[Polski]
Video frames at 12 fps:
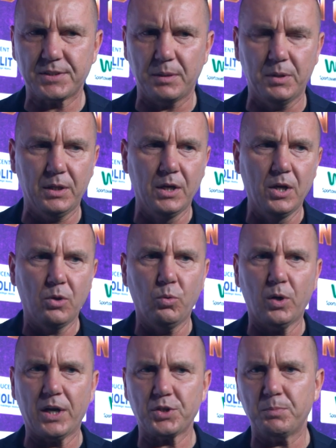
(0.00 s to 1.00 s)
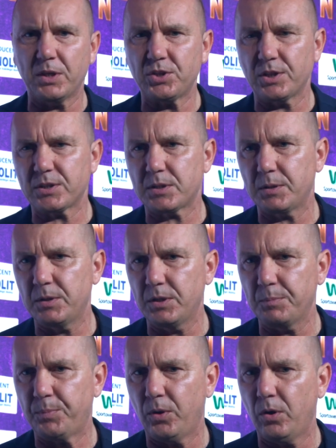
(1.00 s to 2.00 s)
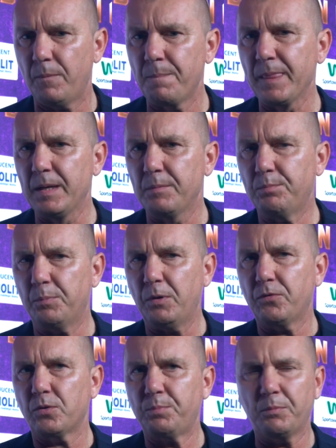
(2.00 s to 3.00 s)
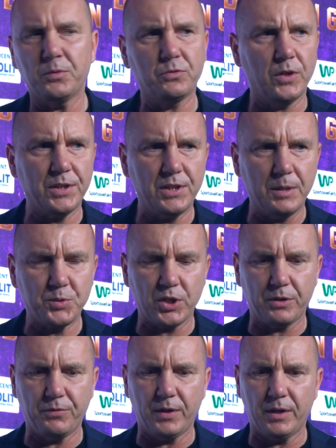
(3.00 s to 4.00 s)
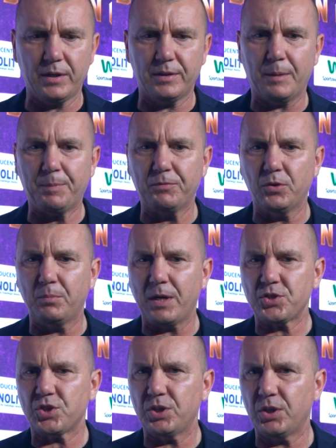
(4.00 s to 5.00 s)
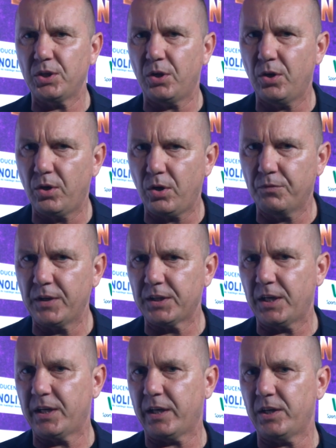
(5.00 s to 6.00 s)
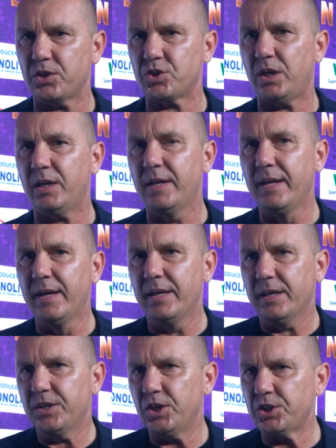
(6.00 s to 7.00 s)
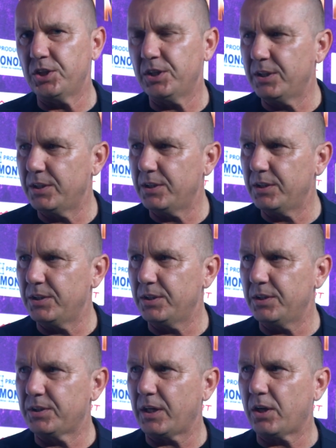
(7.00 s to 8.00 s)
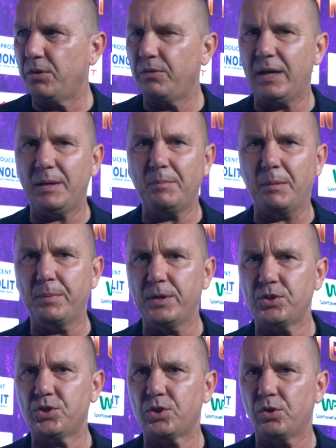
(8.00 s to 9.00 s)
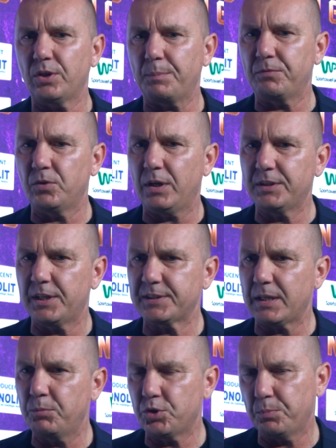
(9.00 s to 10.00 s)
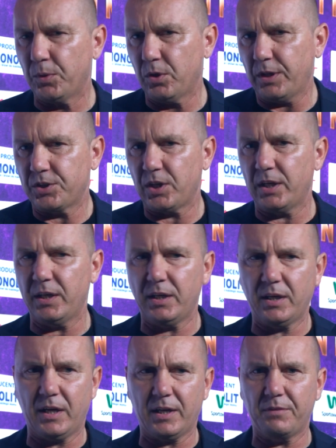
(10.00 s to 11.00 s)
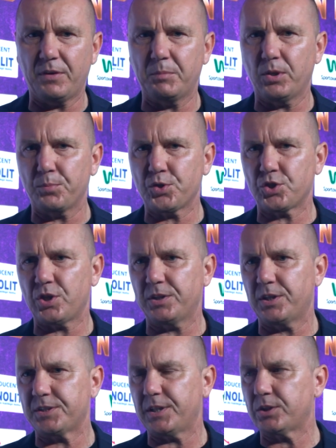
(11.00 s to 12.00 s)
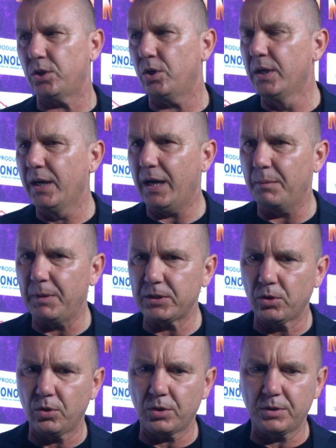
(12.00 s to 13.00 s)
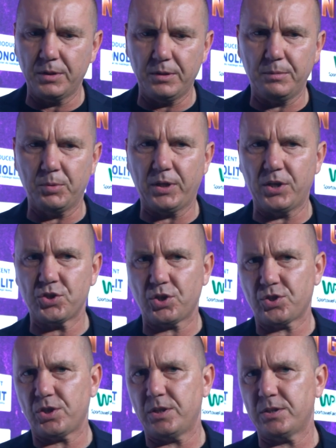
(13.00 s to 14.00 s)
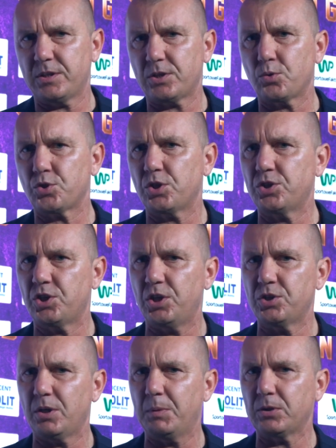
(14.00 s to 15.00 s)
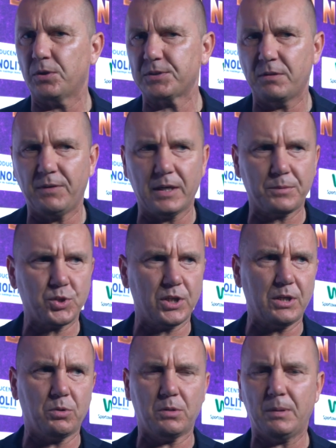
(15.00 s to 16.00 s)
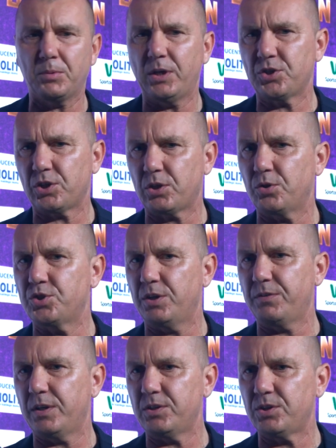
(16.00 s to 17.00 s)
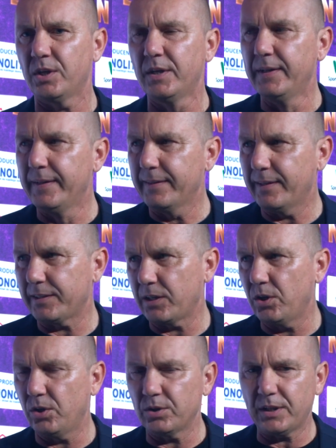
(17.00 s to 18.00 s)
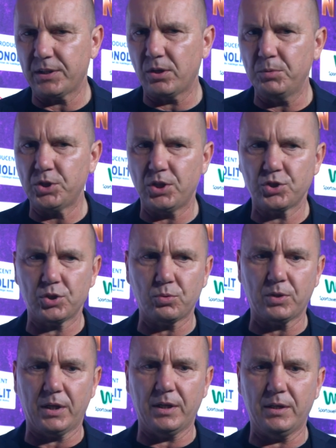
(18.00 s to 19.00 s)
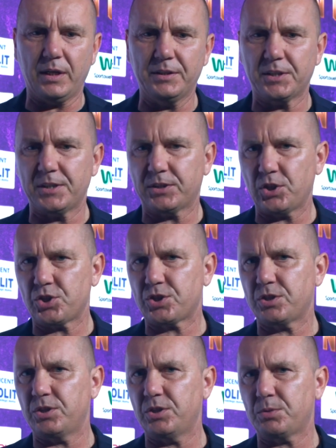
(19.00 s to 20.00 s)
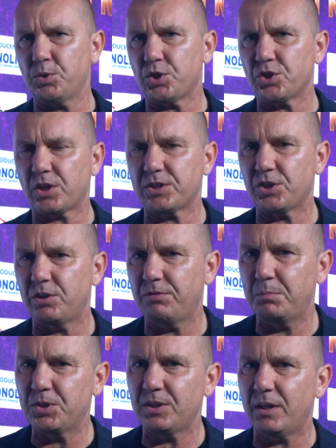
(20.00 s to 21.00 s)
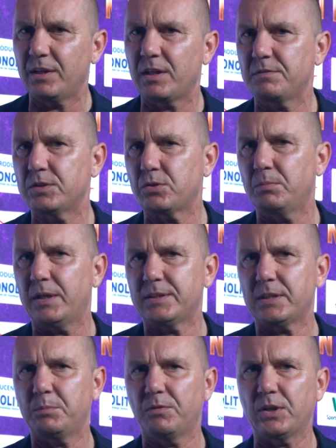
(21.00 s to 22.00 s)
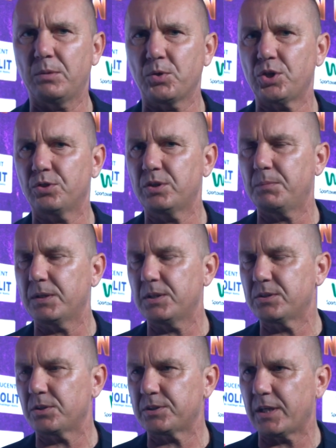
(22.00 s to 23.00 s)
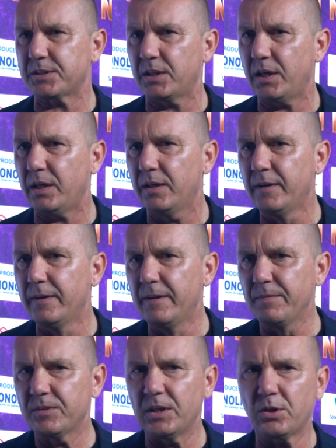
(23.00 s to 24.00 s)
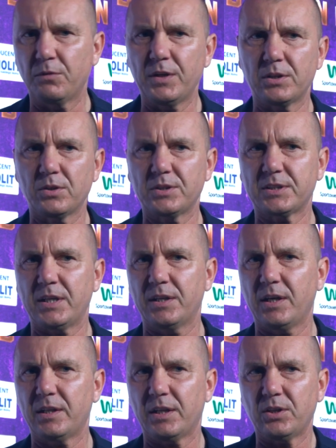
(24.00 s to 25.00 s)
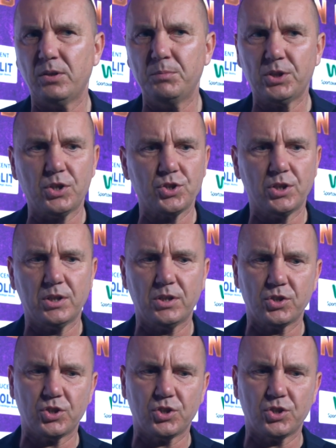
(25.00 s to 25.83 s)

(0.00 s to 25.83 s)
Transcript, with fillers: chcemy. Łukasz Maciec y, po po, po dwuletniej przerwie na pewno marzy o, o wielkiej karierze. Jeśli takowa ma być, to na pewno Andryska musi pokonać, ale, ale wiemy dobrze, że Andrysek to amator y, bodajże, że ze 160 amatorskich walk przegrał chyba bodajże tylko 9. Dlatego, dlatego myślę, że tutaj Andrysek też y, słyszę, że chce się wybić na nazwisku Maćca, bo wiadomo, że on nie ma nic do stracenia tylko wiele do zyskania. Dlatego myślę, że,